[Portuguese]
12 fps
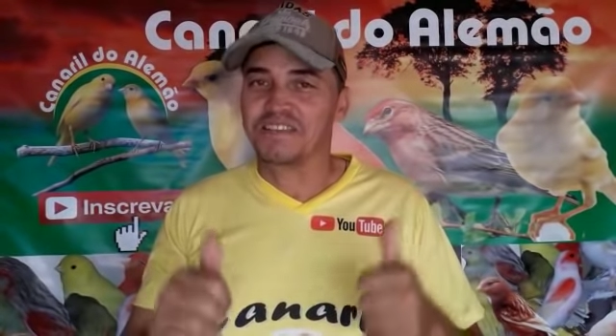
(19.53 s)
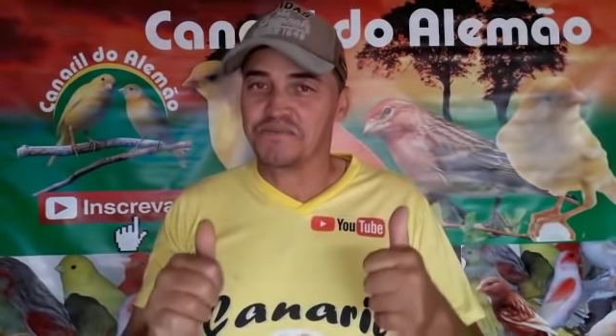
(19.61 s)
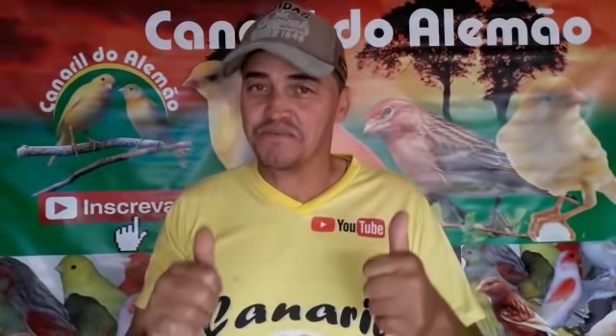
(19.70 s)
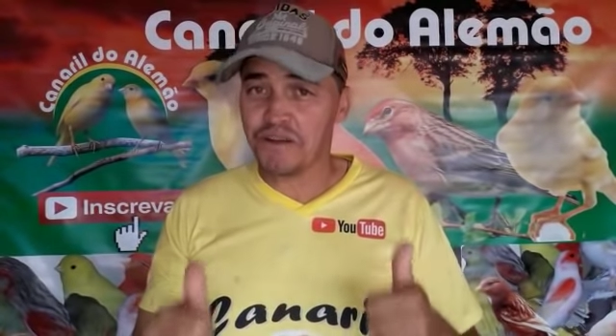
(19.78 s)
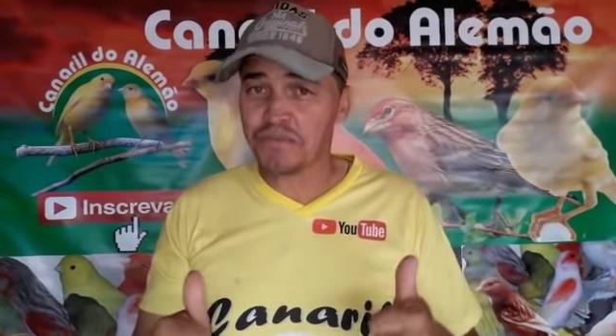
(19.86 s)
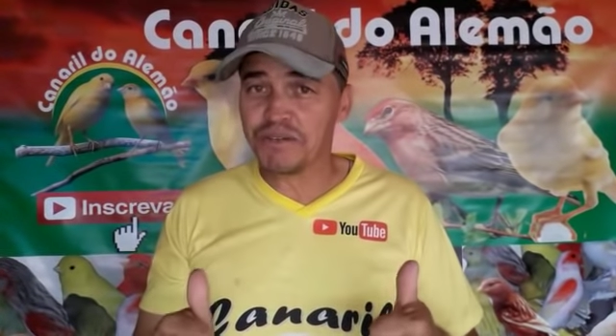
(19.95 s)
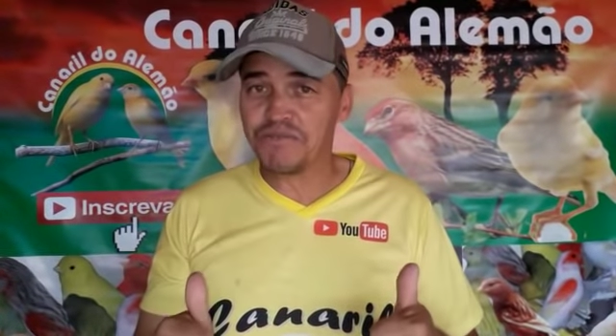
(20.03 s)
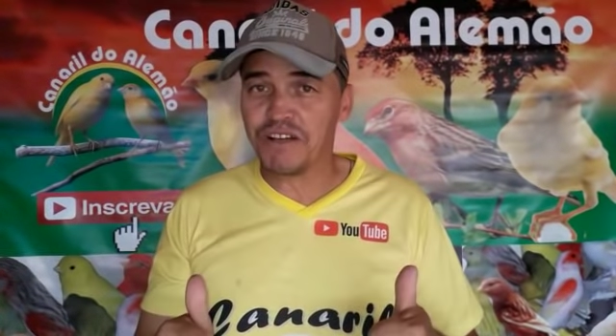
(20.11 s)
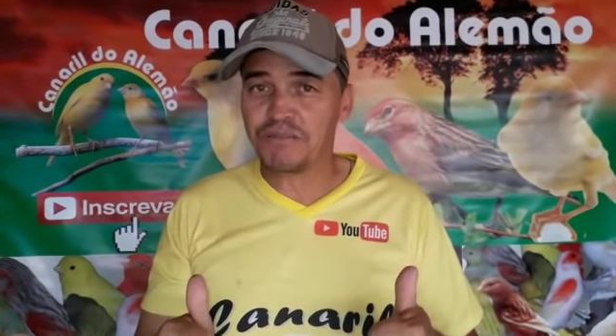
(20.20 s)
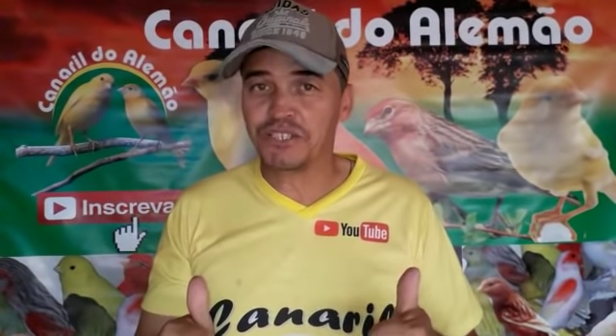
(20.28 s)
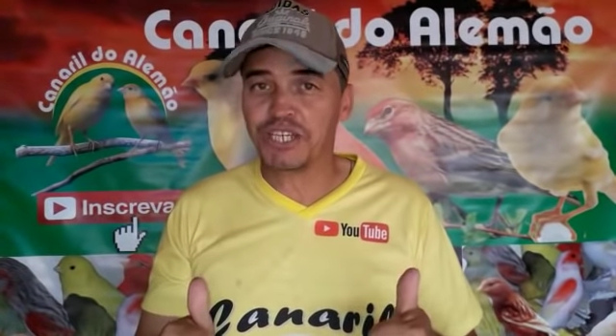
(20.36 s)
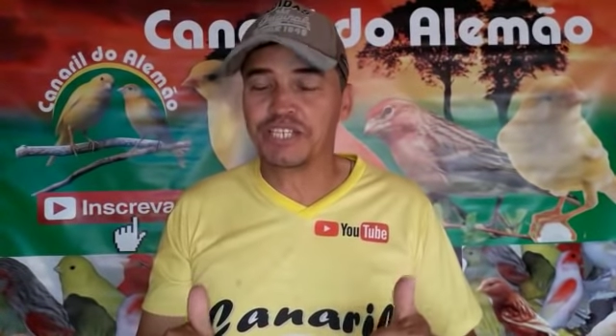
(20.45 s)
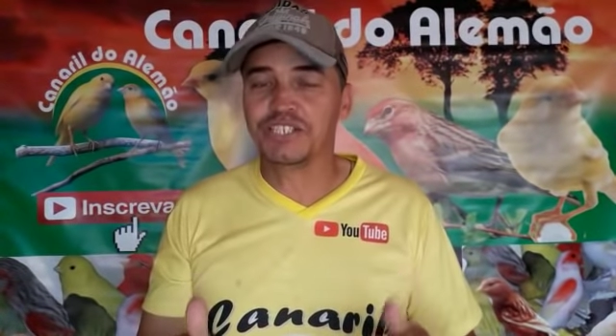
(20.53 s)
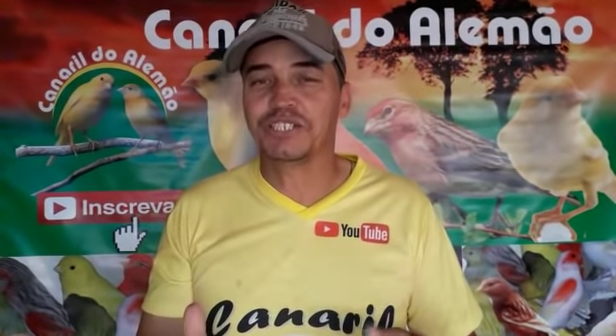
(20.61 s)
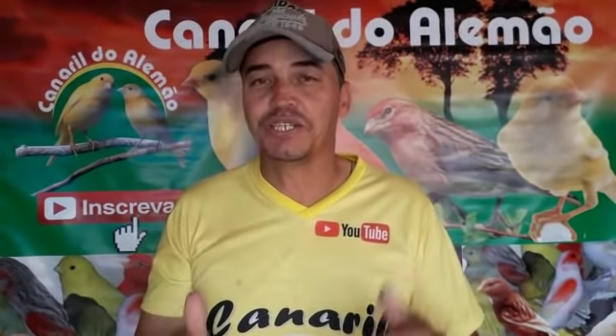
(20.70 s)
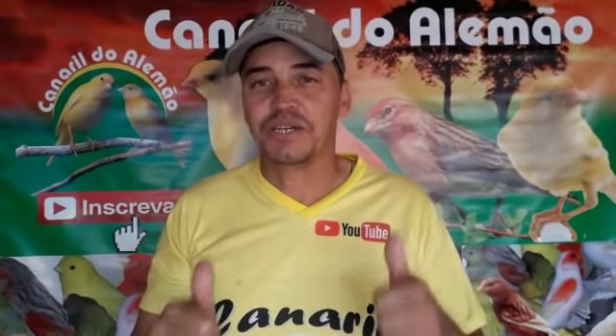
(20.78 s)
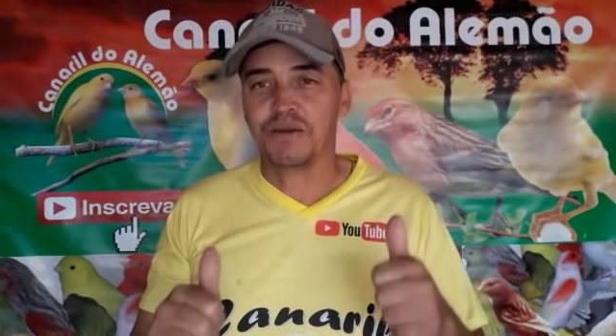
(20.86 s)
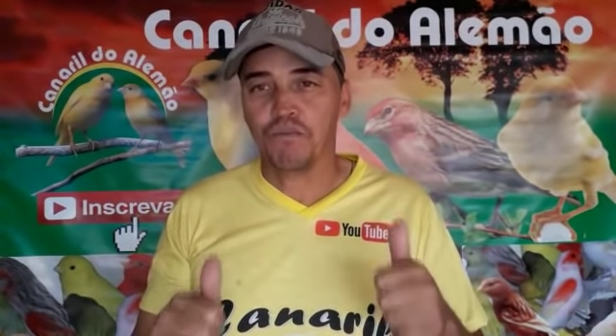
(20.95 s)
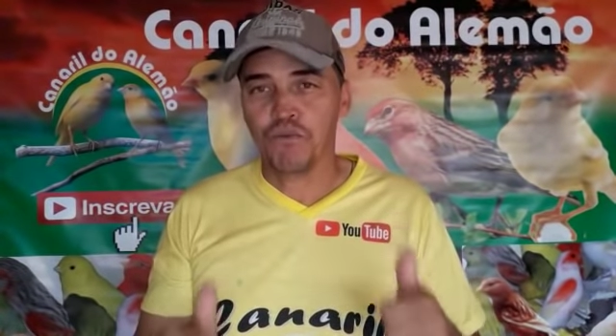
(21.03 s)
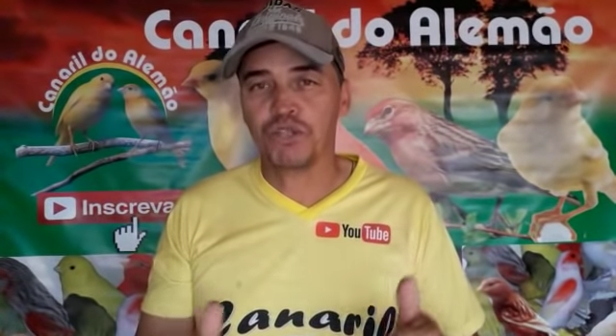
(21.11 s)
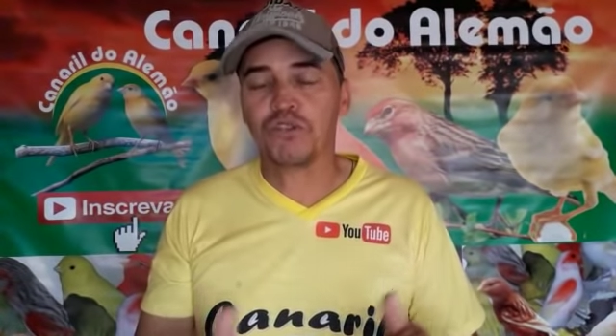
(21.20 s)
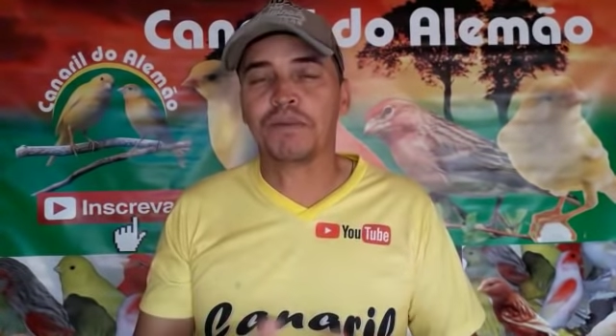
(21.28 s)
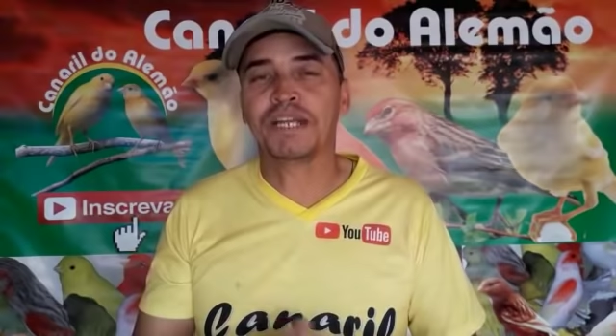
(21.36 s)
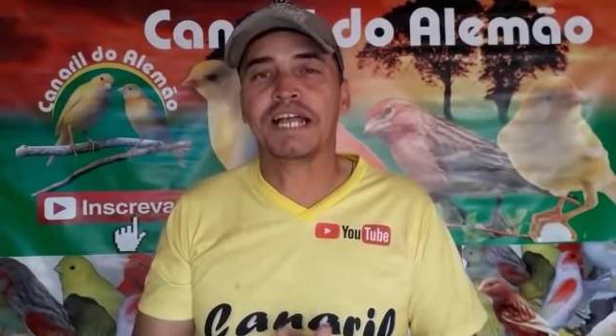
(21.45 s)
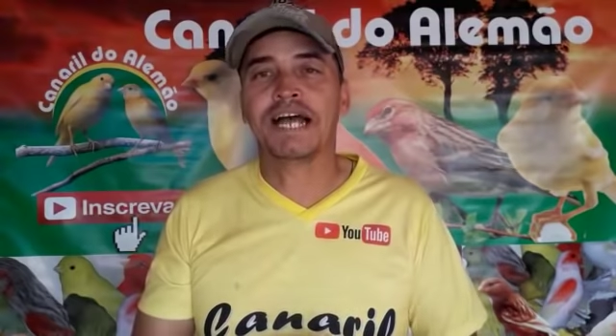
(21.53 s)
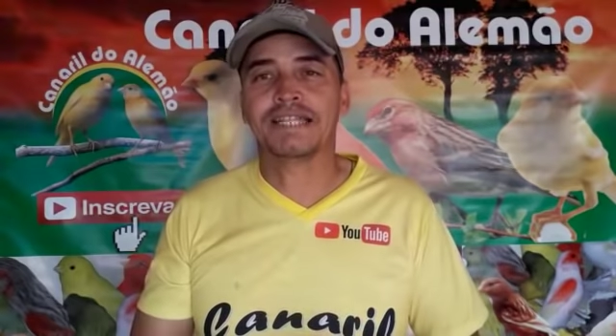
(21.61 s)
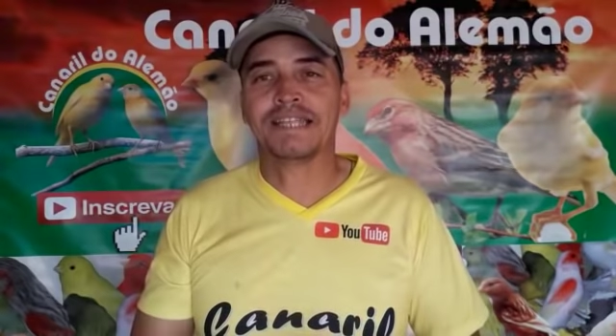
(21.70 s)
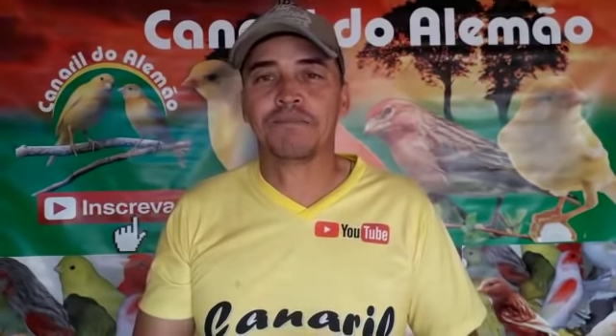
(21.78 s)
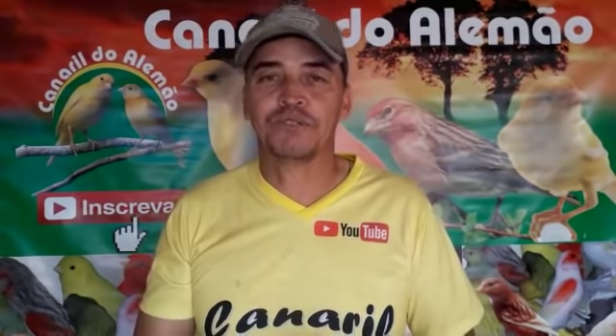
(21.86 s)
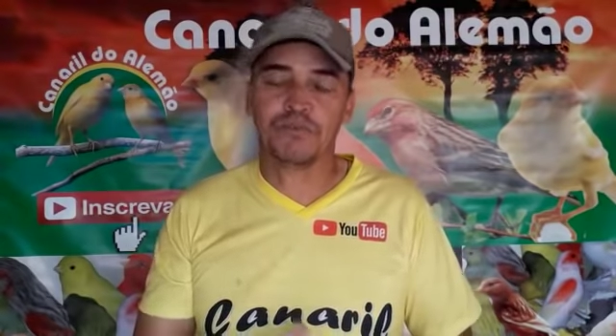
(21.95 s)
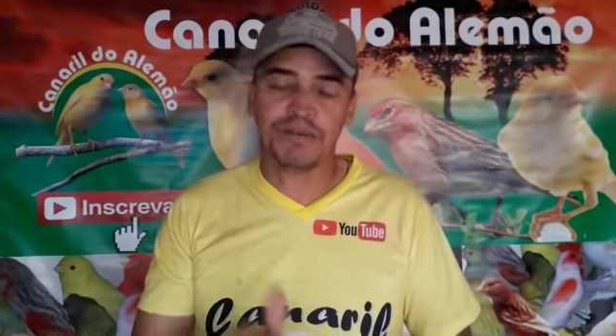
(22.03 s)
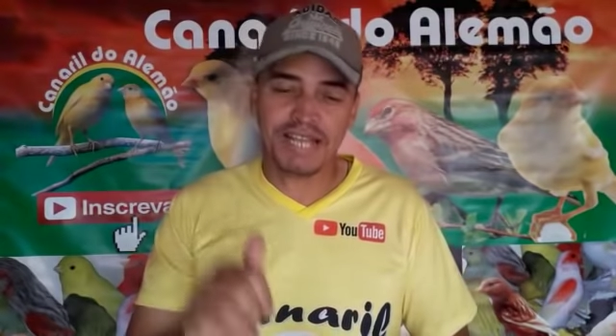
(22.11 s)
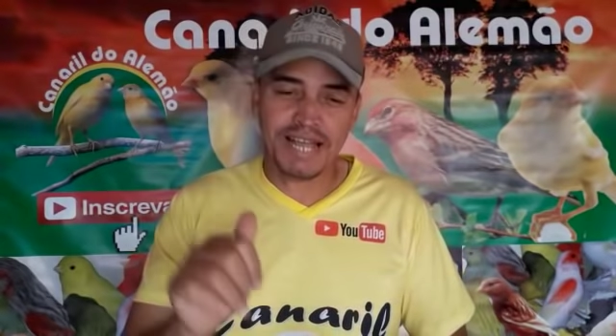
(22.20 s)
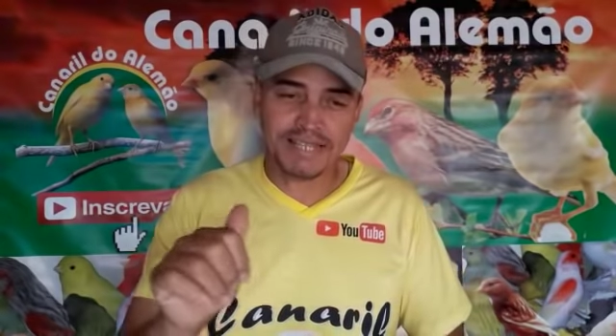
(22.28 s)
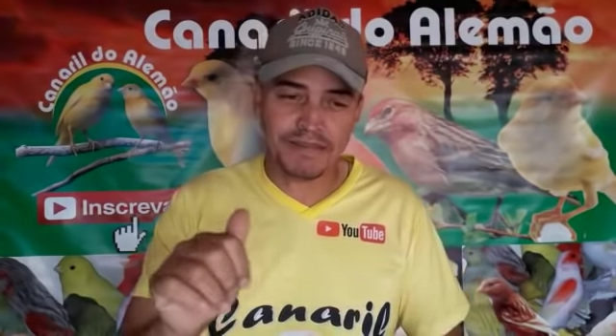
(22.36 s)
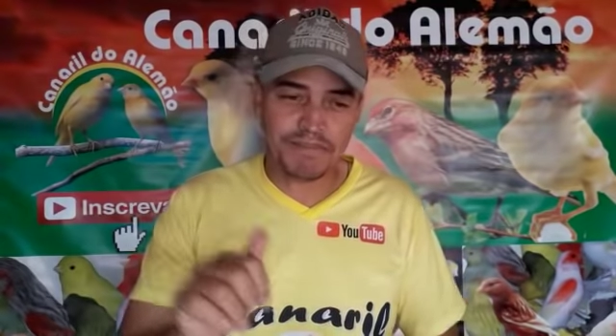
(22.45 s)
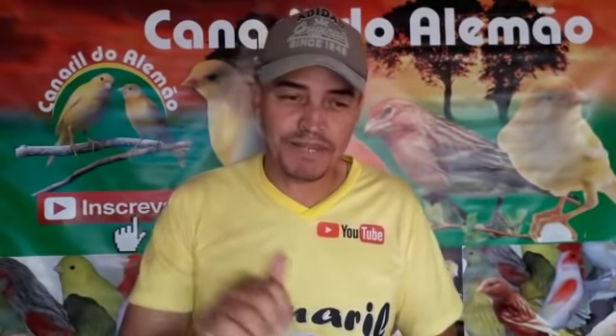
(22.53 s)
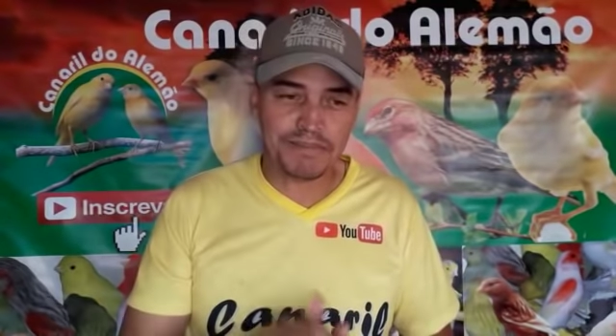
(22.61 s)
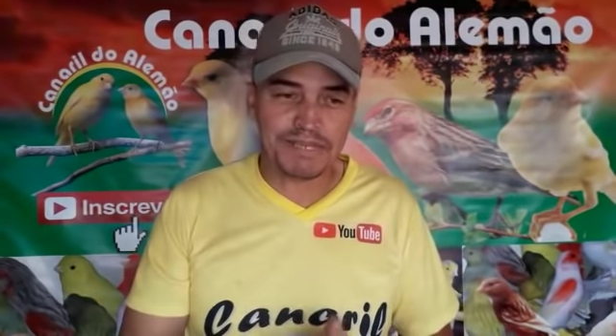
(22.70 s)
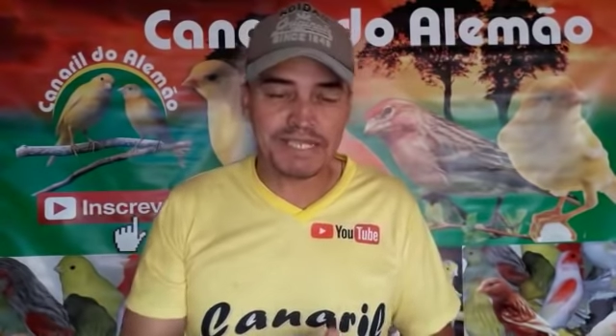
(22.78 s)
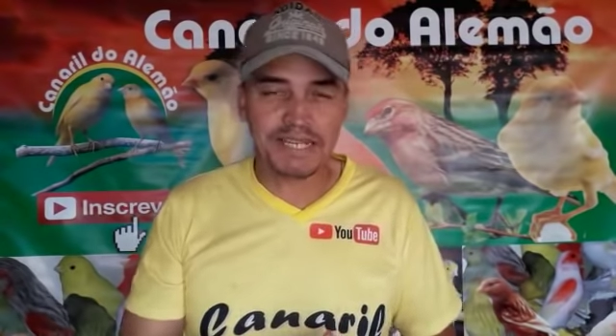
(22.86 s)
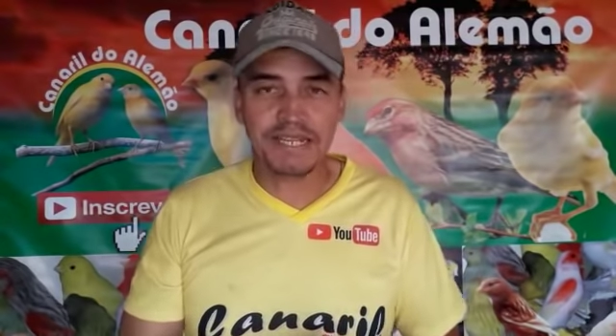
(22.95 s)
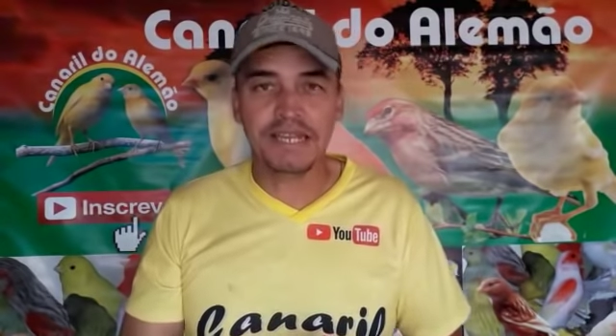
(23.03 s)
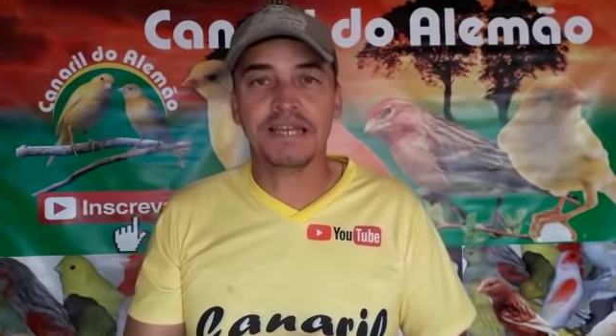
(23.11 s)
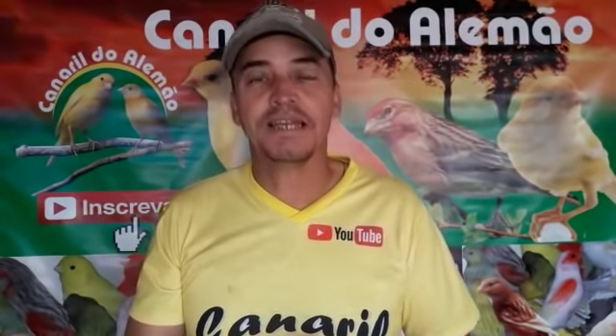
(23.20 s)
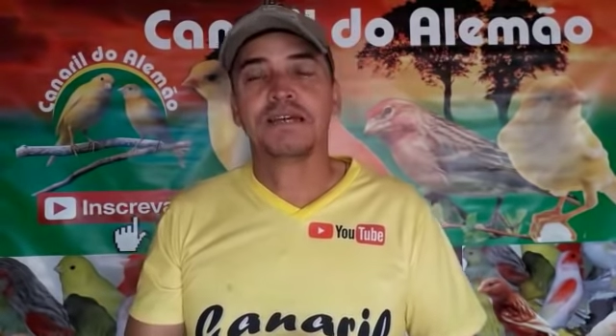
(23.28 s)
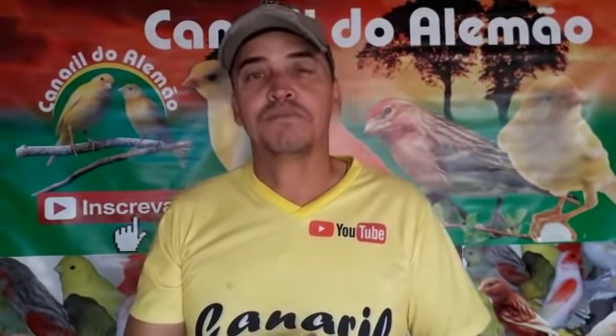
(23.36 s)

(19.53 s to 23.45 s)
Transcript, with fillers: Vamos que vamos, gente. Muito obrigado, tá? Muito obrigado aí pela parceria.